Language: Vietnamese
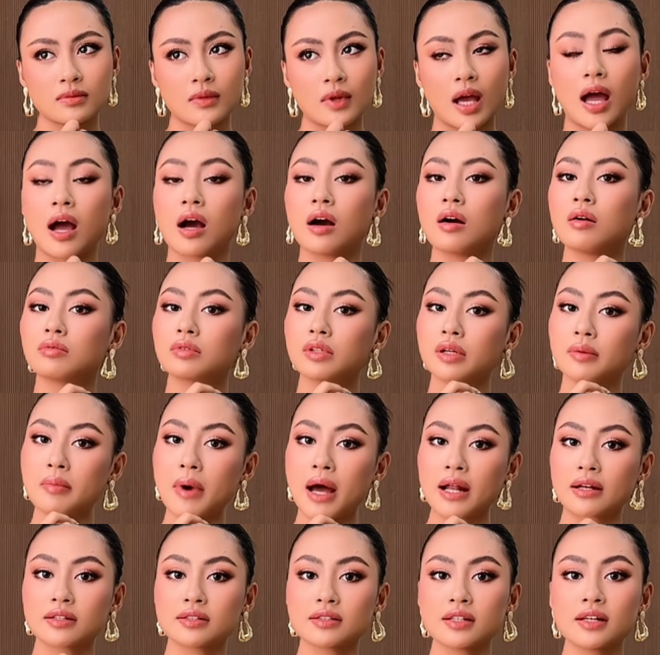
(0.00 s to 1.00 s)
à không nhưng
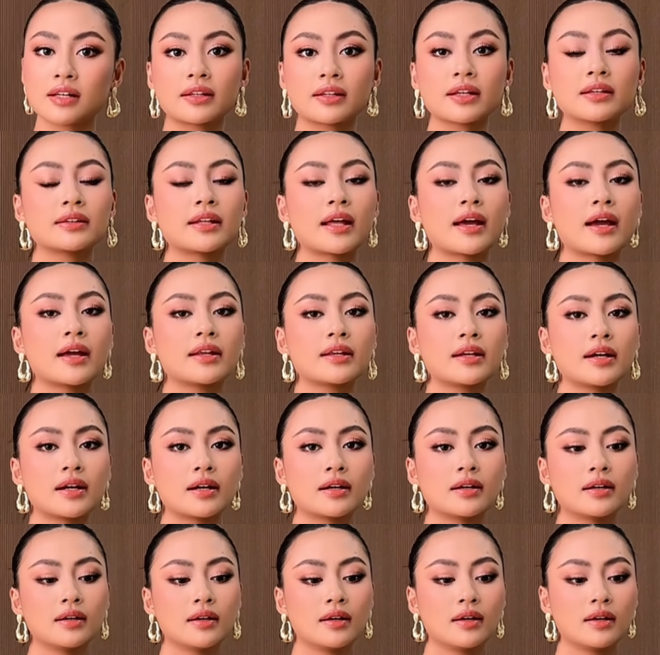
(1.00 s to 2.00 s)
bạn ấy tinh tế
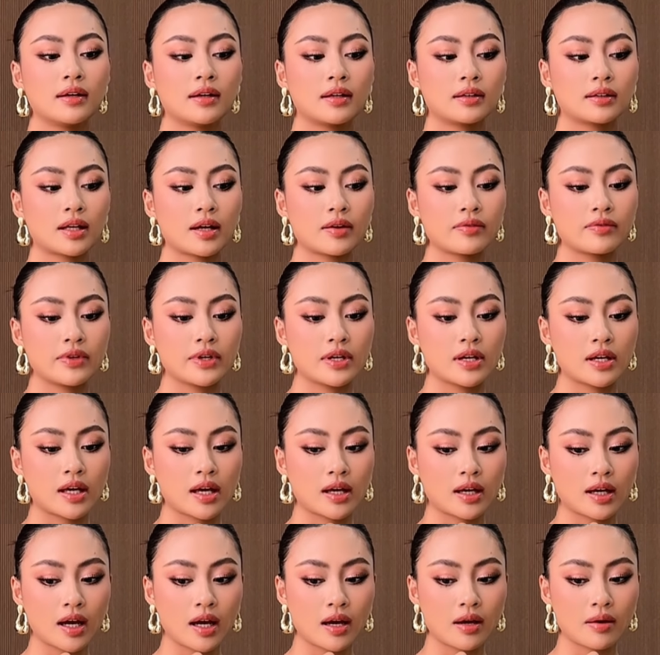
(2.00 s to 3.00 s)
nha tại vì
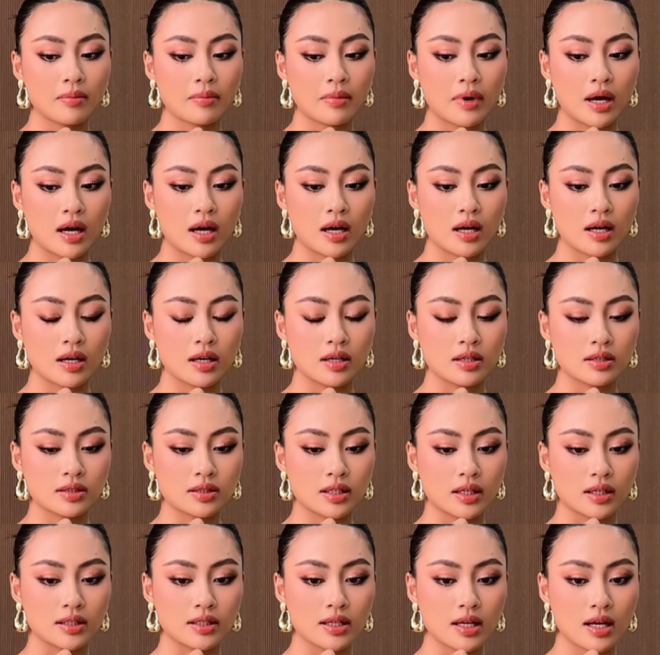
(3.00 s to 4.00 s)
cái ngày mà
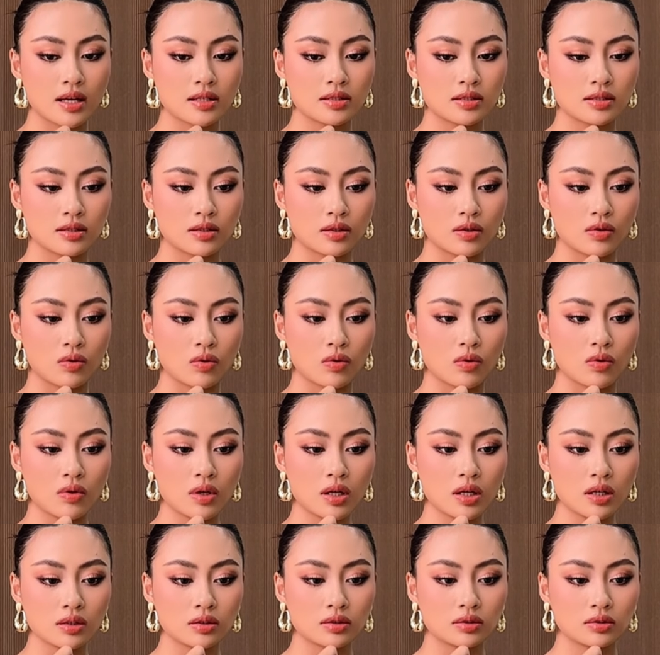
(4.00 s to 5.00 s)
xảy ra sự cố
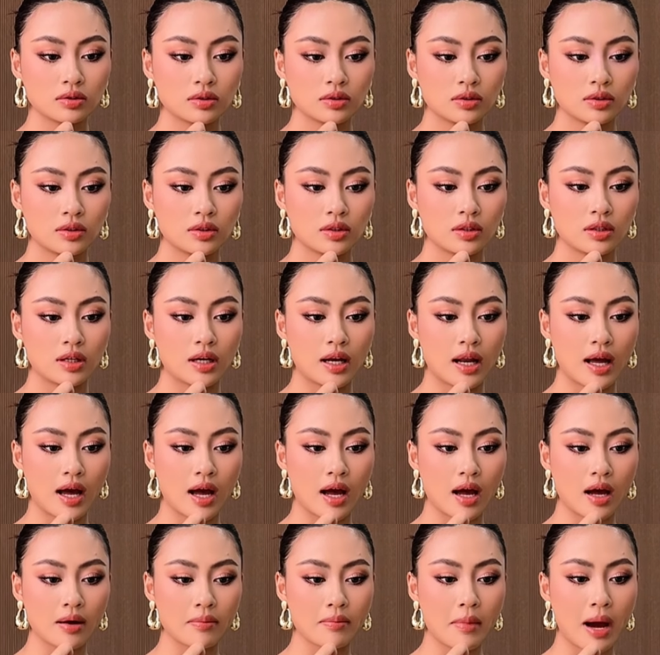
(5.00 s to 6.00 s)

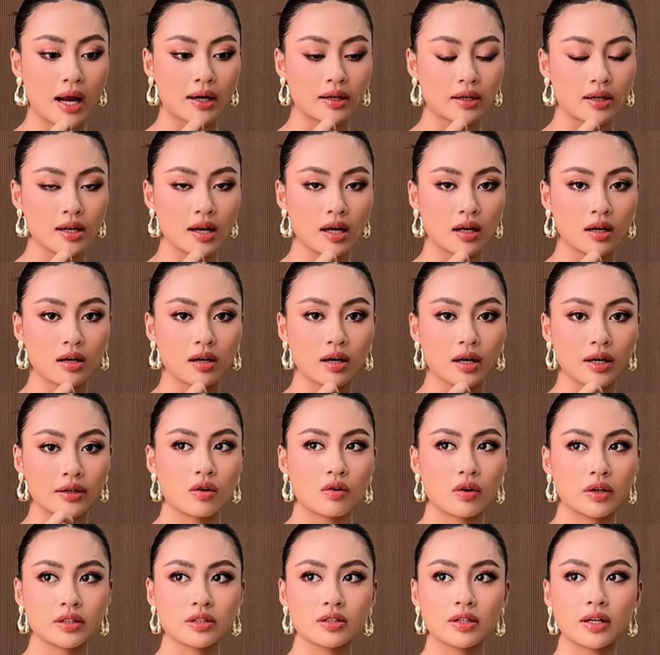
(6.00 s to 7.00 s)
là bạn ấy là người
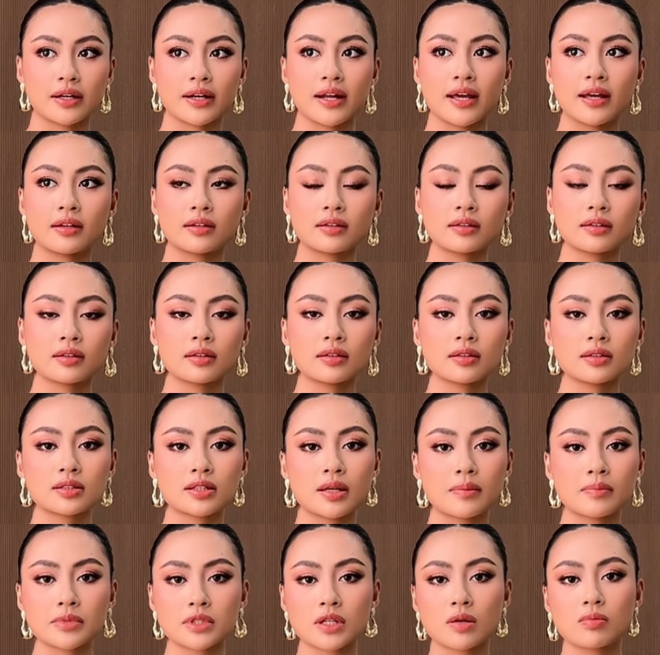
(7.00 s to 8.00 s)
gọi như là đến
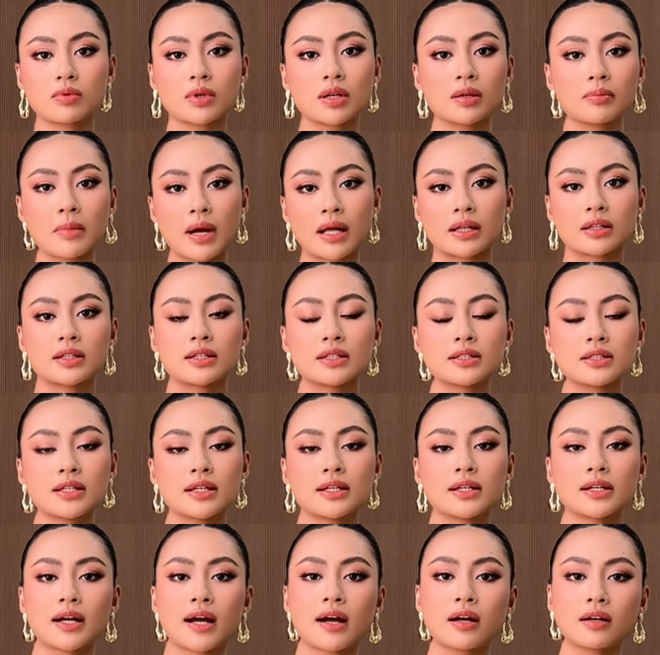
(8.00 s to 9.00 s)
chăm sóc các bạn thí
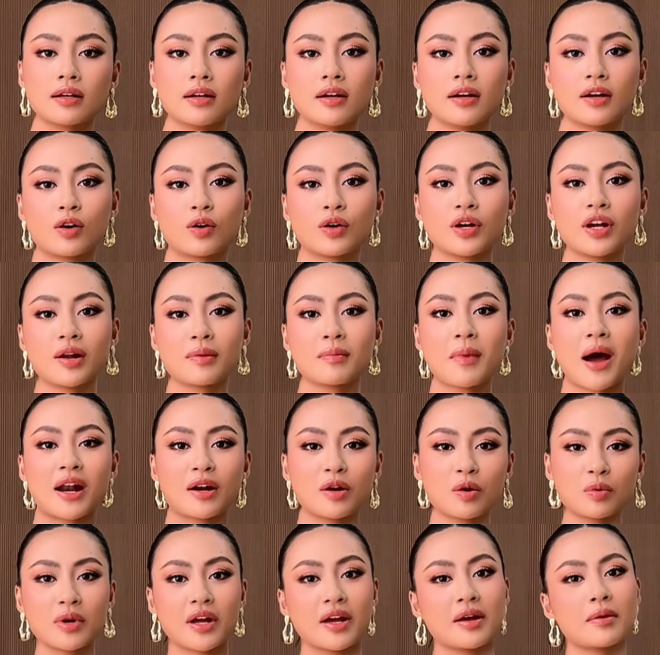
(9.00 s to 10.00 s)
sinh khác có nghĩa là
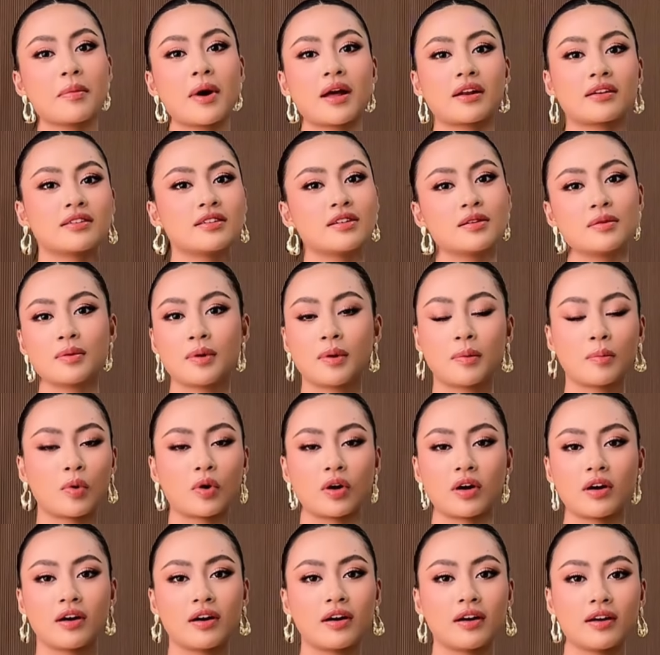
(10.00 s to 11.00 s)
bạn lúc đấy bạn như là một
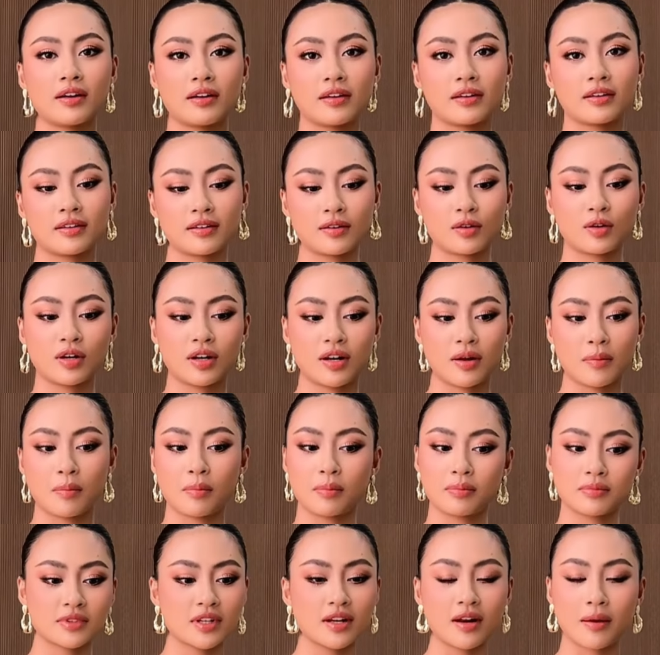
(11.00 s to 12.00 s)
người gọi là
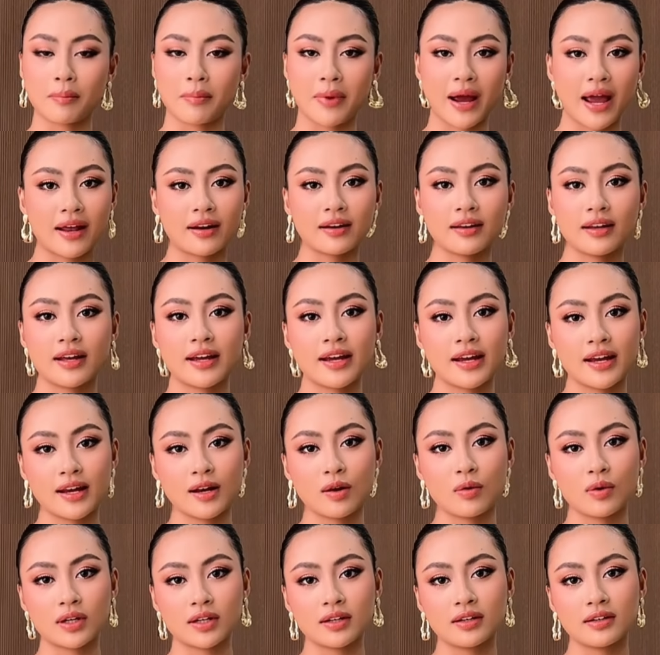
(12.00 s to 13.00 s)
rất là manly
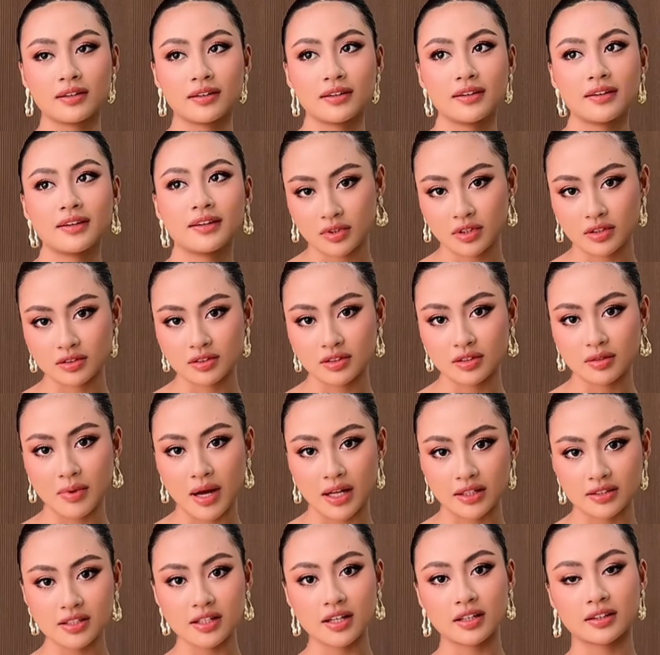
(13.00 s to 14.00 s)
luôn á thực sự
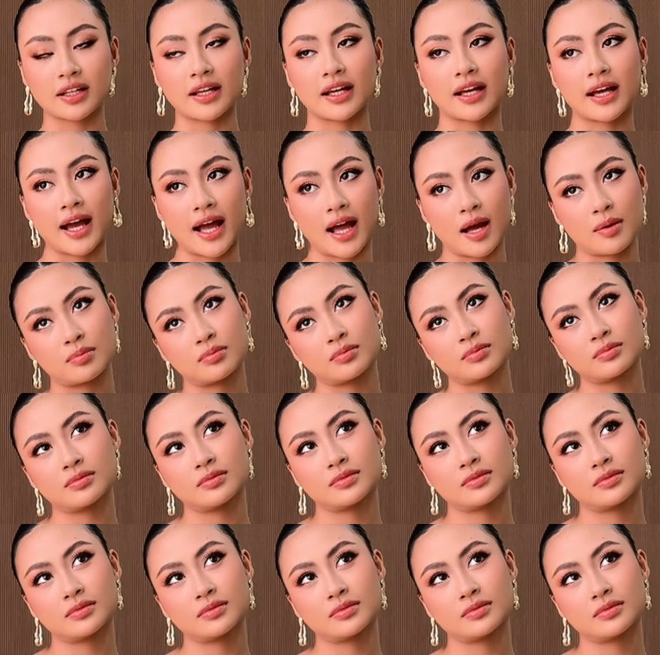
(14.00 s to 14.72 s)
bạn rất là tình cảm